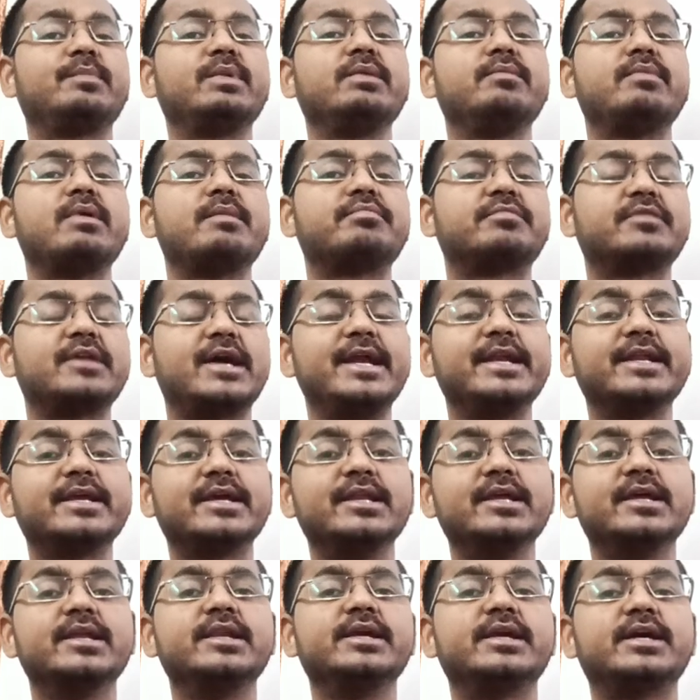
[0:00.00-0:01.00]
अपनी वेबसाइट
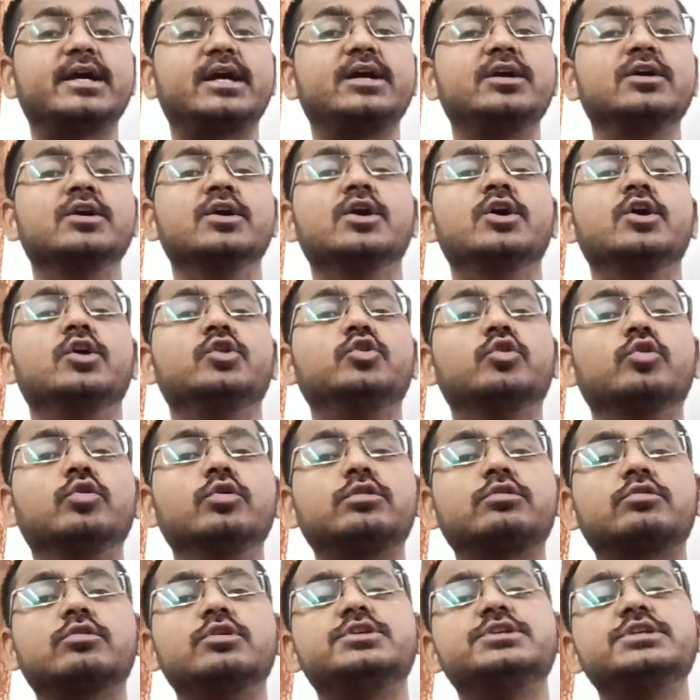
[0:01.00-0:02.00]
के लिए लिखा तो
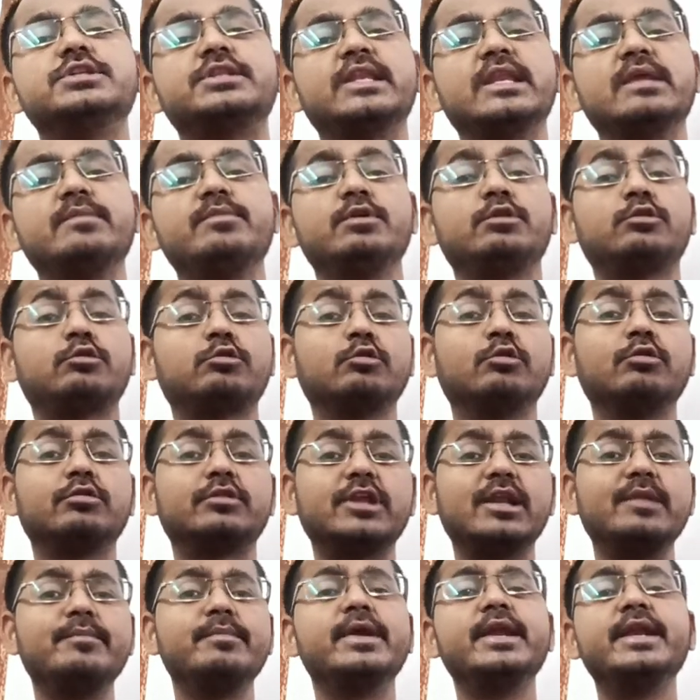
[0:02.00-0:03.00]
उसको जितने भी
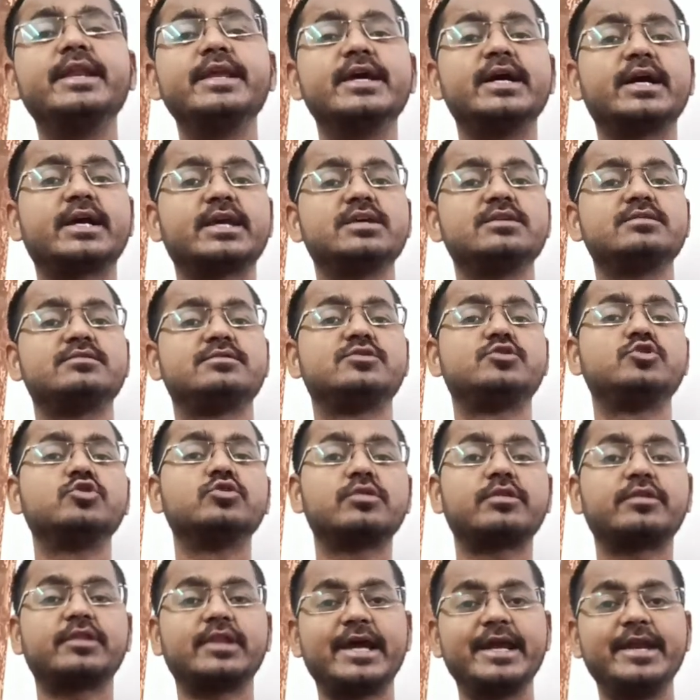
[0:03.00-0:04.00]
सोशल मीडिया के
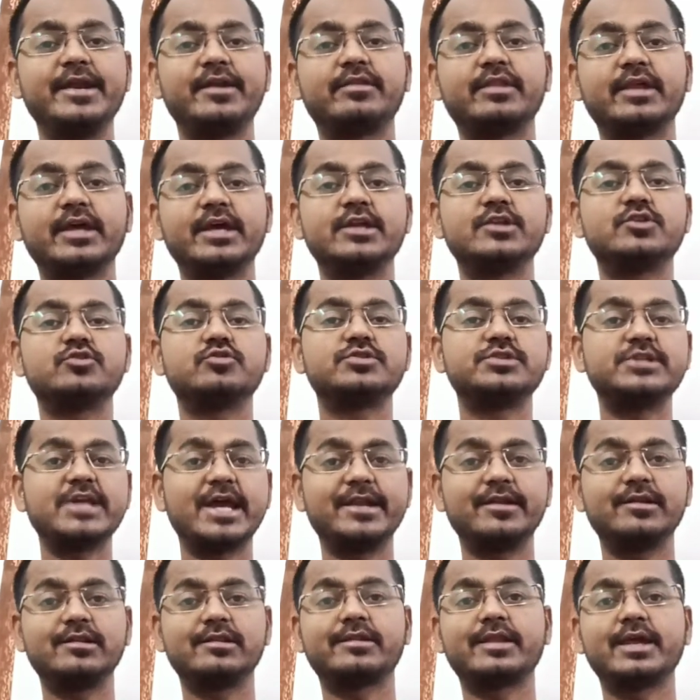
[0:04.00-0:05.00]
जो साइट्स हैं जो
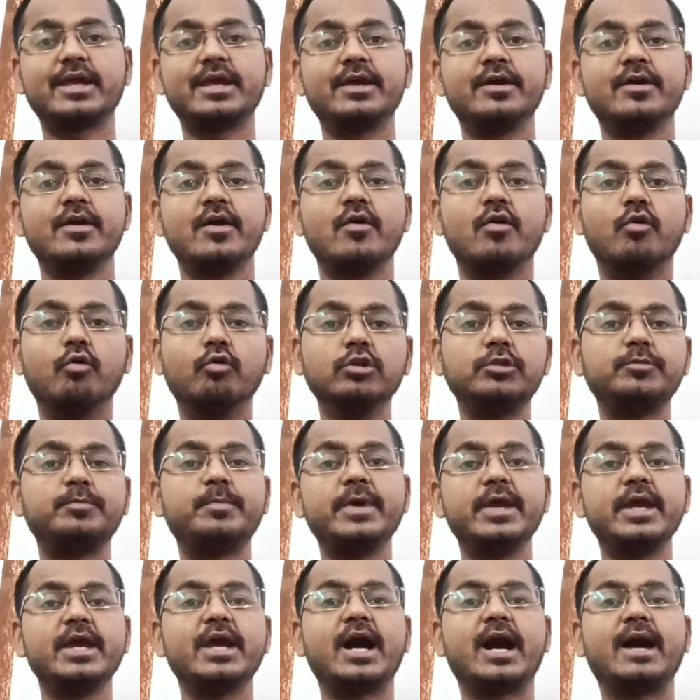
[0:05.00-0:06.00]
चैनल्स हैं उस
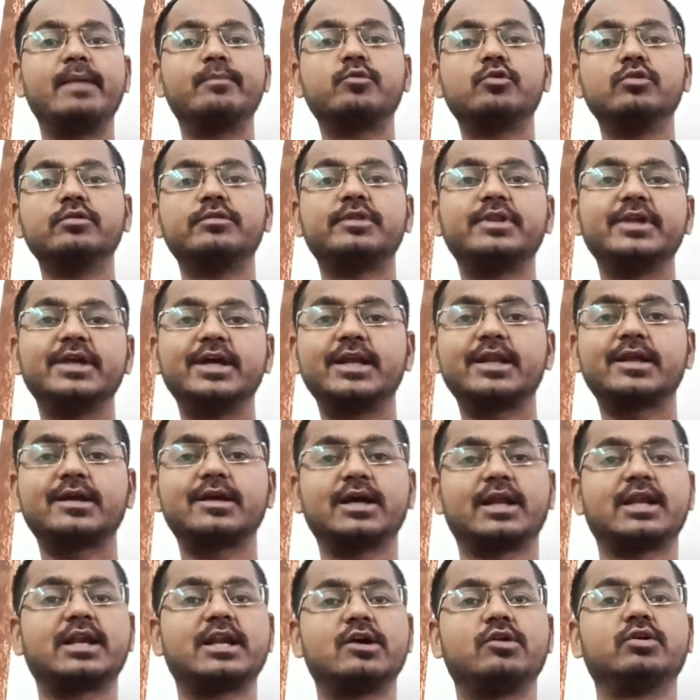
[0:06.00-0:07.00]
पर आपको शेयर
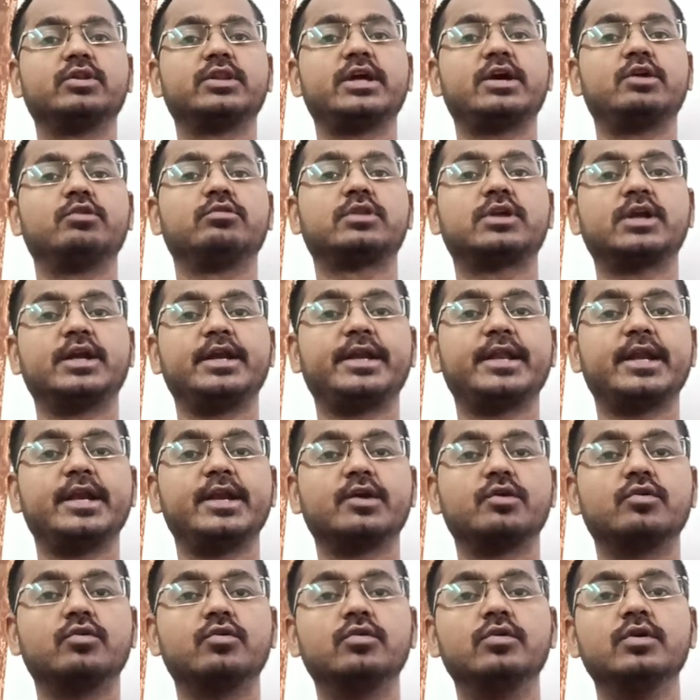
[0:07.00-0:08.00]
करना होता है उस
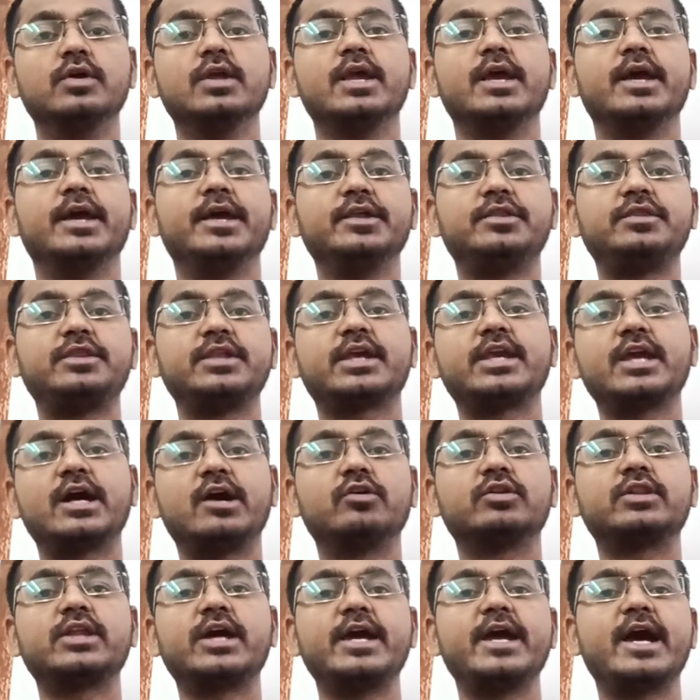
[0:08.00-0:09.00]
कंटेंट को इससे क्या
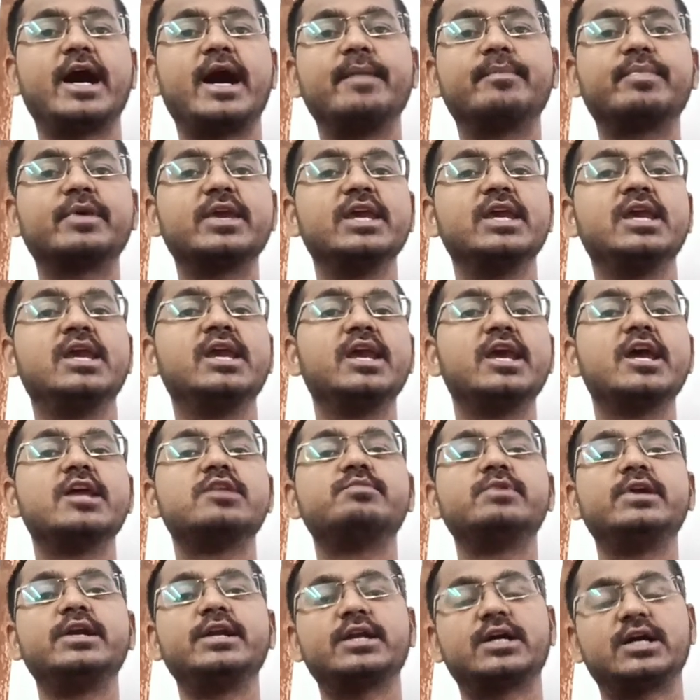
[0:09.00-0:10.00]
होता है आपकी
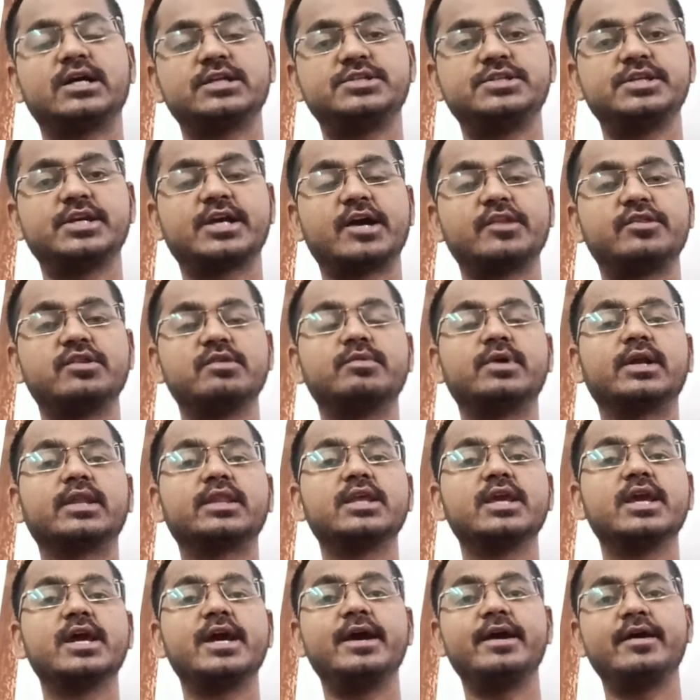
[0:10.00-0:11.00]
इंगेजमेंट अच्छी खासी
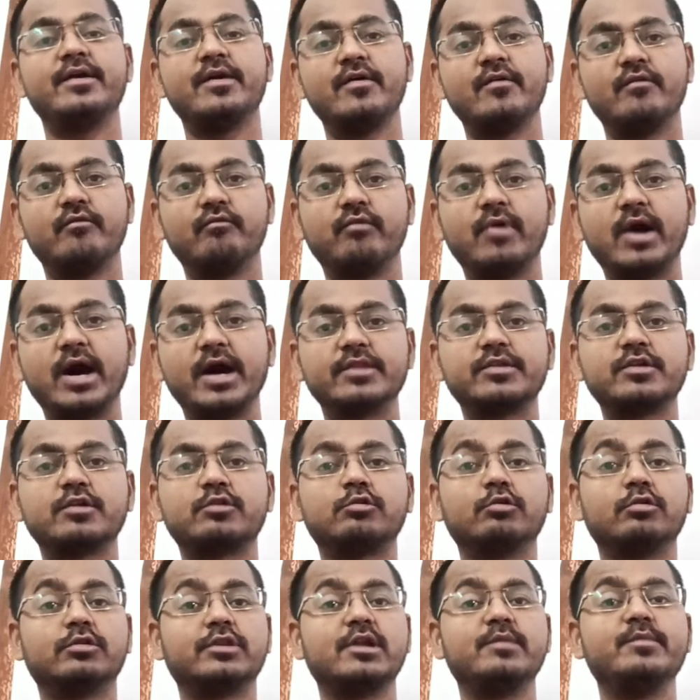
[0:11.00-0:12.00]
बढ़ती है वहां से
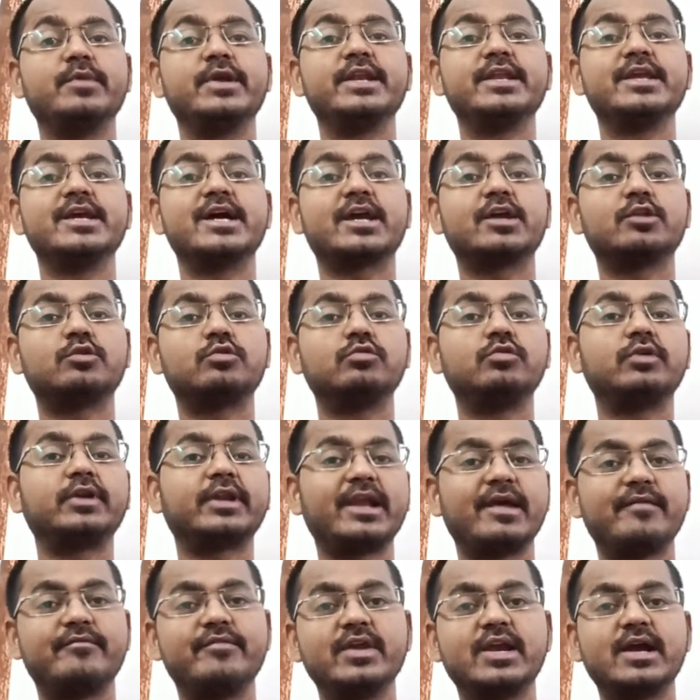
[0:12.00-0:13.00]
सोशल मीडिया के थ्रू
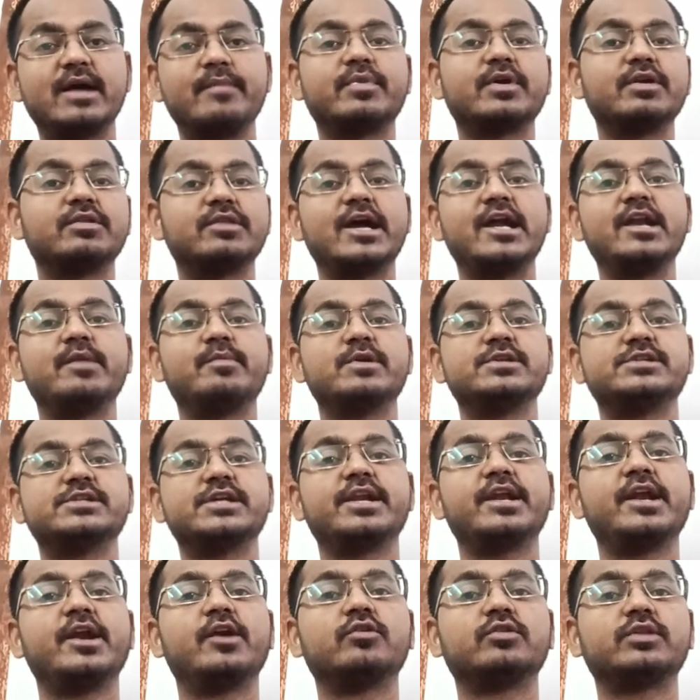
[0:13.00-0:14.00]
ट्रैफिक आपकी साइट पे
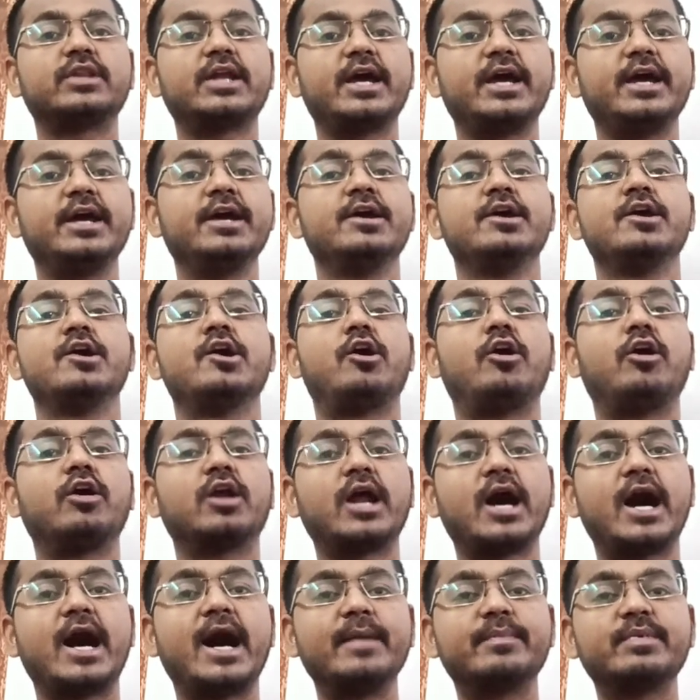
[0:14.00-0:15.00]
जनरेट होता है
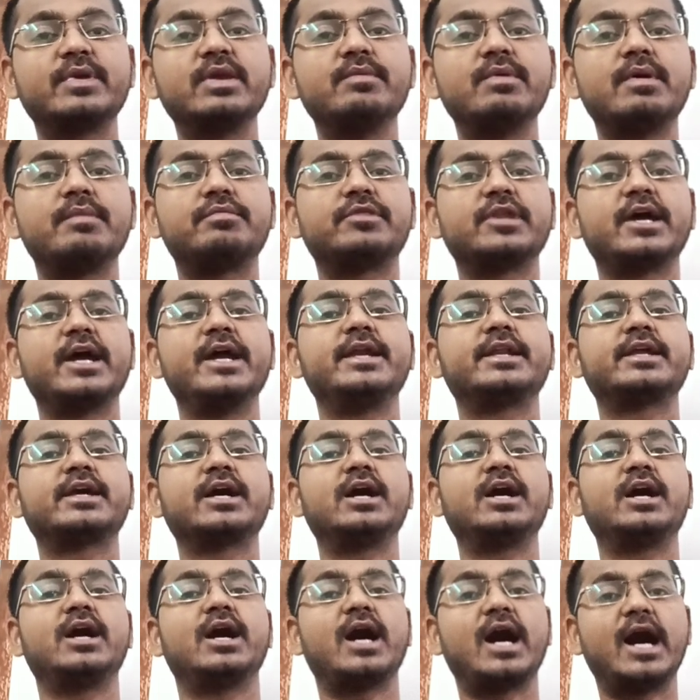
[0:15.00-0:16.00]
और आपकी वेबसाइट
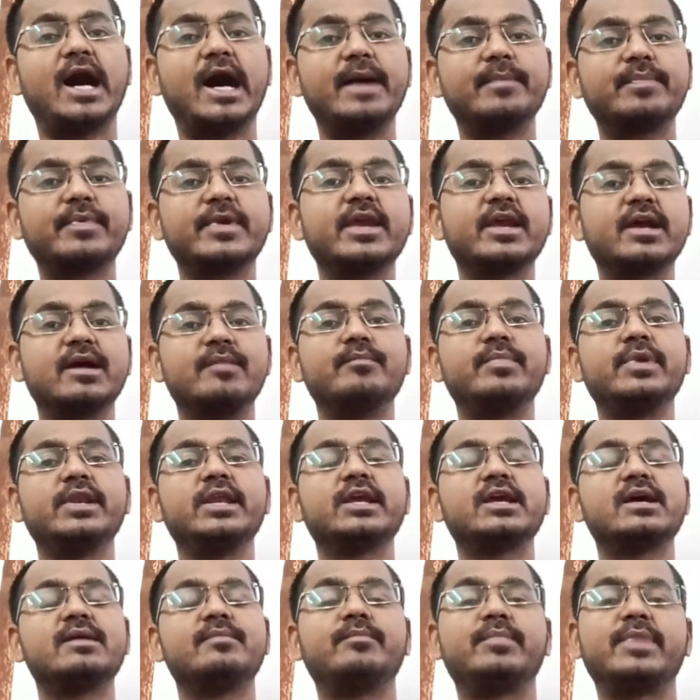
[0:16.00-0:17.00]
का आपकी
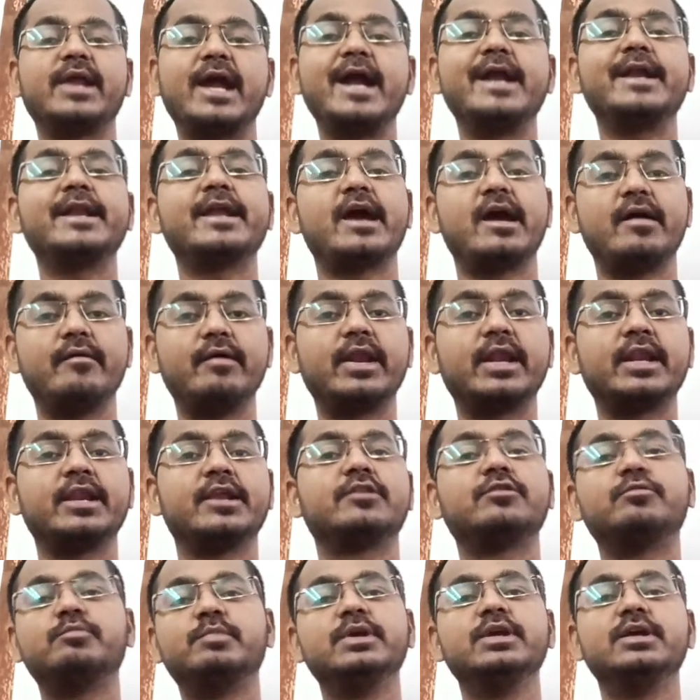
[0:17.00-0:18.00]
कंपनी का ब्रांड
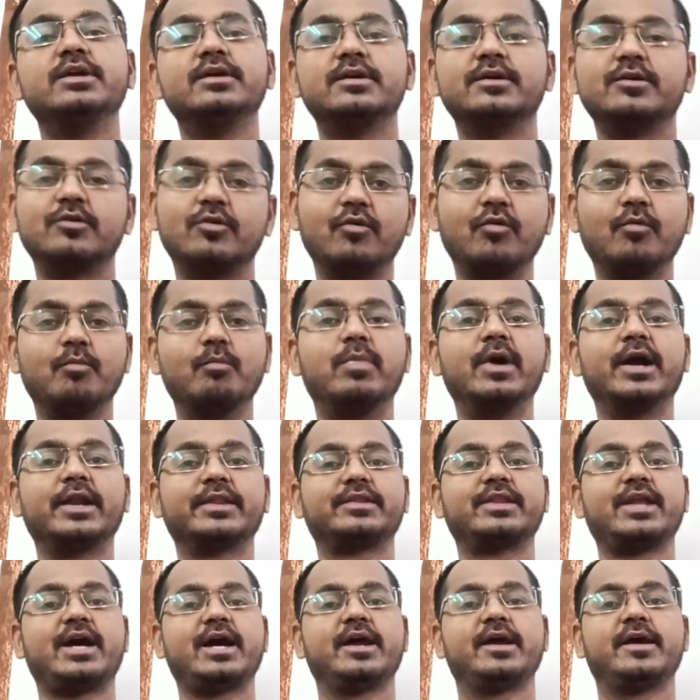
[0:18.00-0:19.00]
अवेयरनेस भी
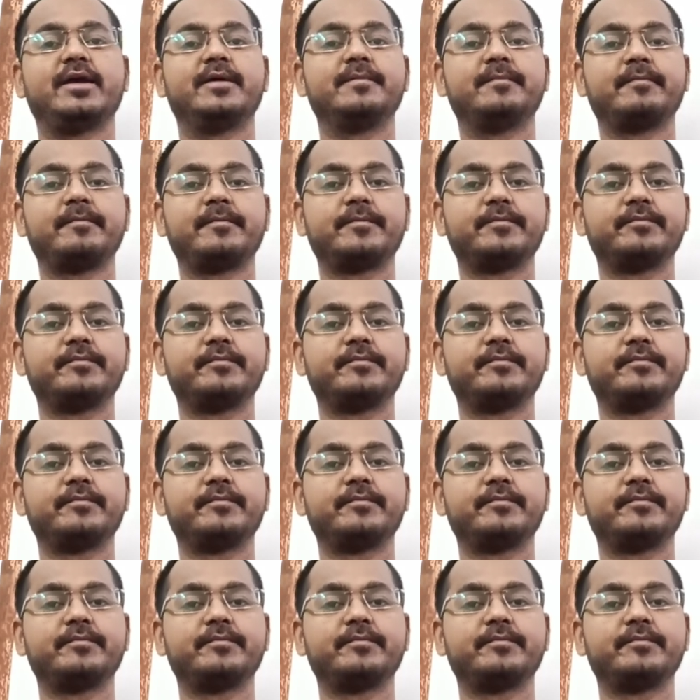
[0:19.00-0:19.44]
बढ़ता है